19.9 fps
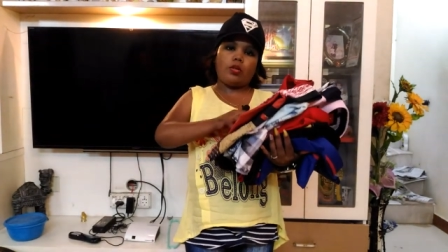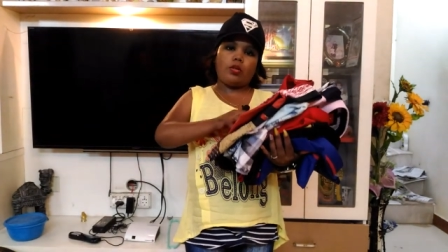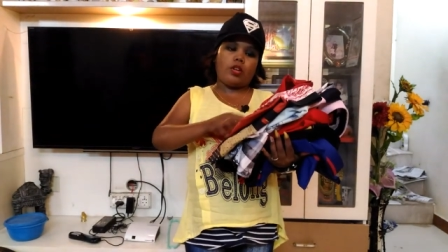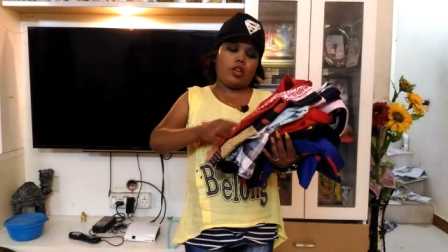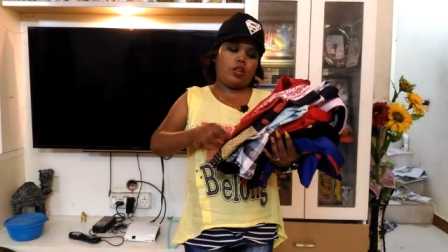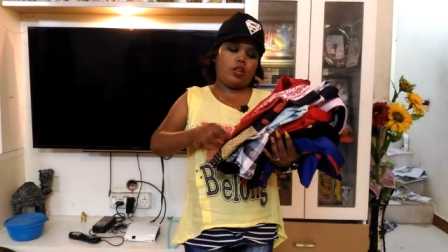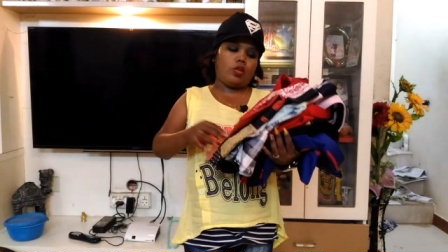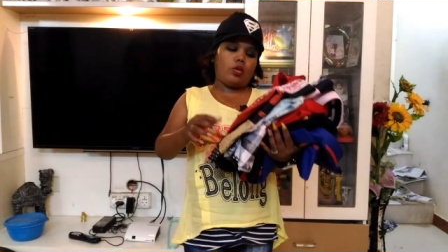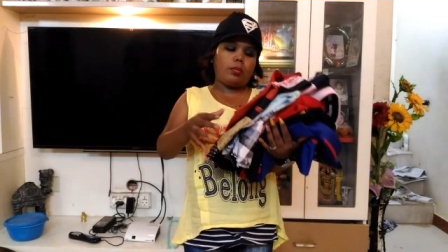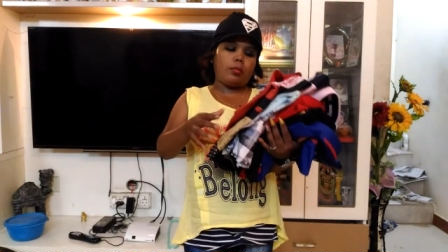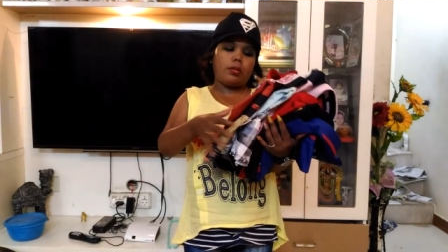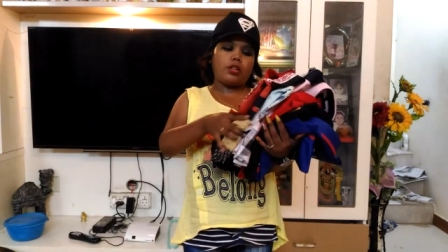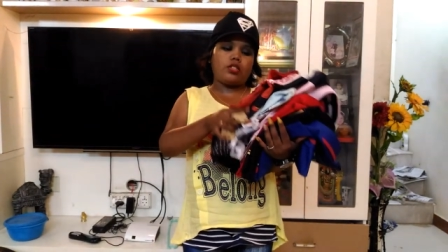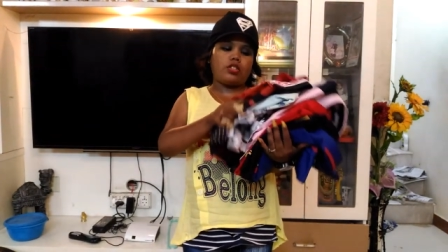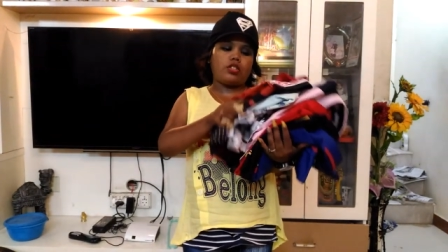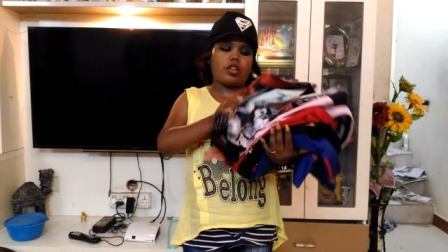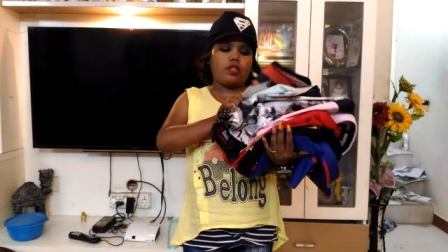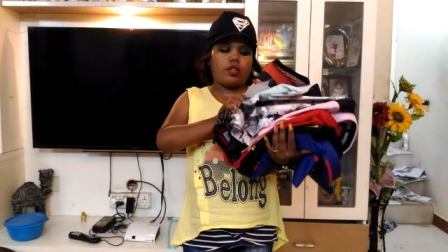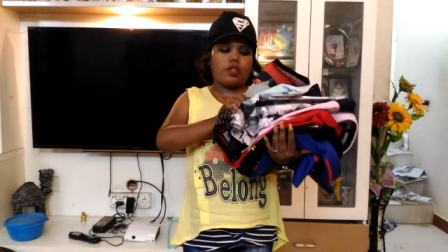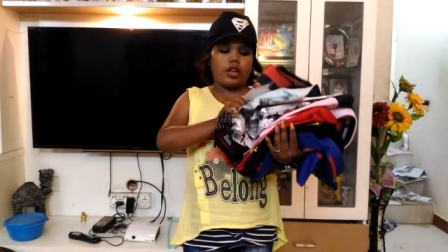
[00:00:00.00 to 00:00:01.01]
ஒம்பது ஷர்ட்
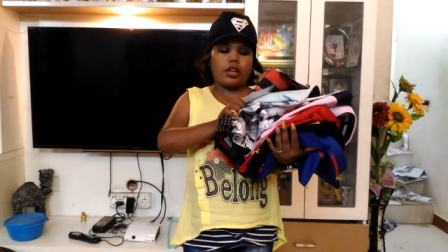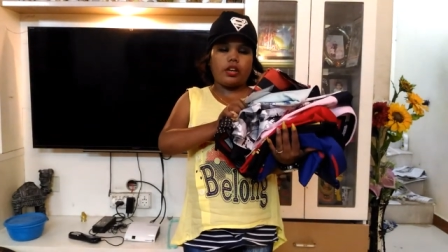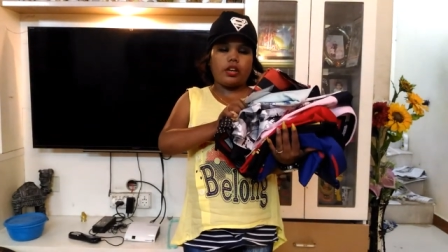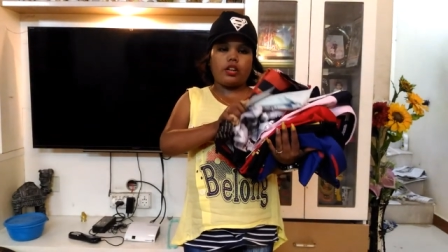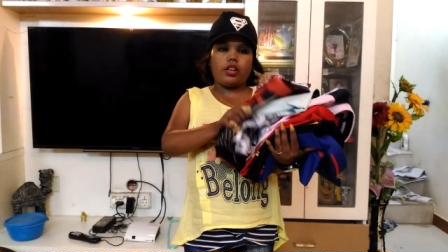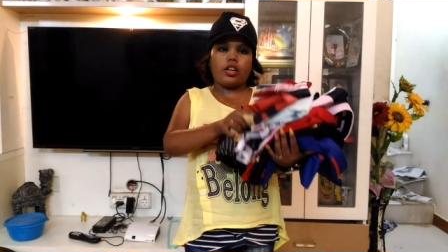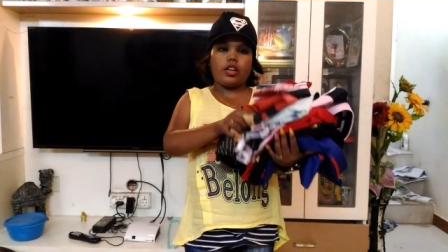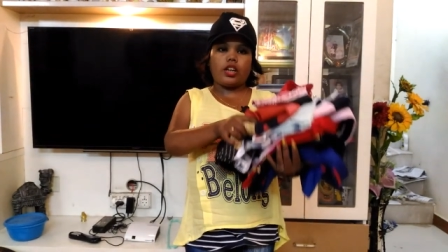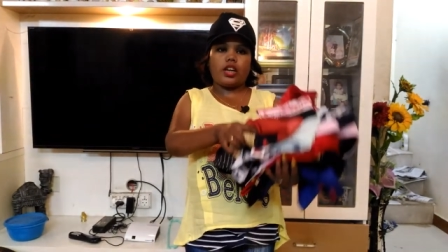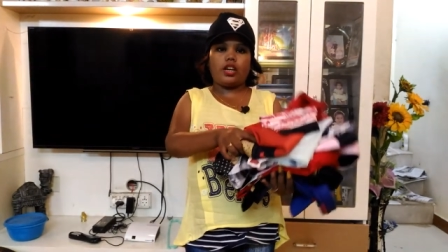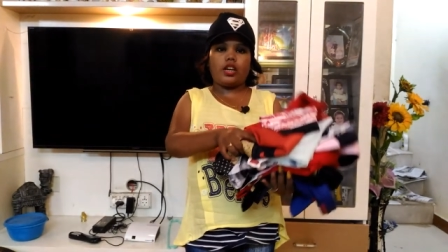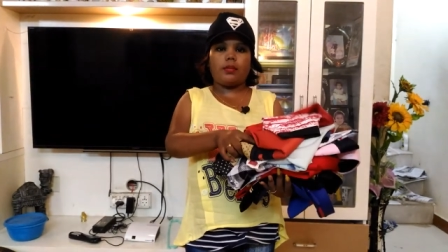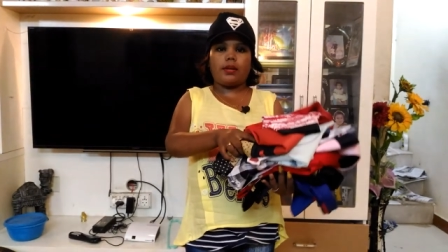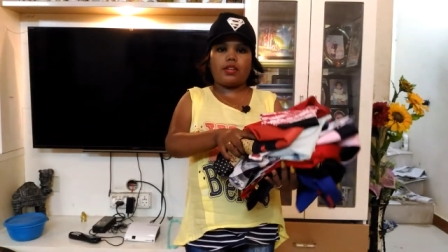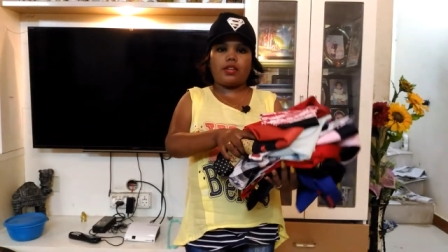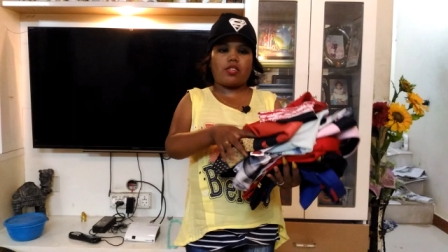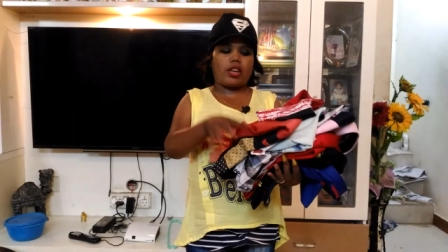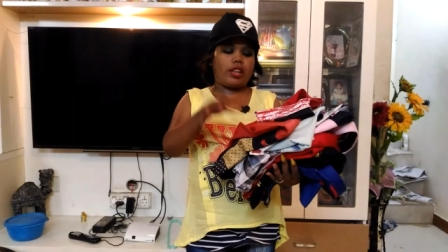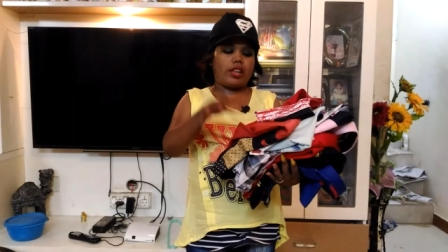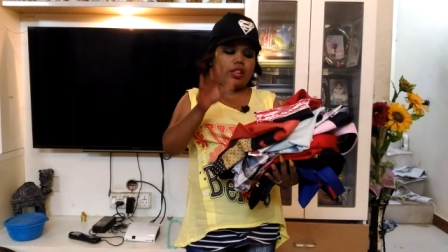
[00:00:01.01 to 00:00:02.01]
வாங்கியிருக்குதுங்க ரெண்டு பேரும்
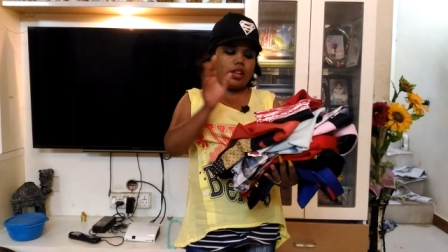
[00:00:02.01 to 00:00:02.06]
சேர்ந்து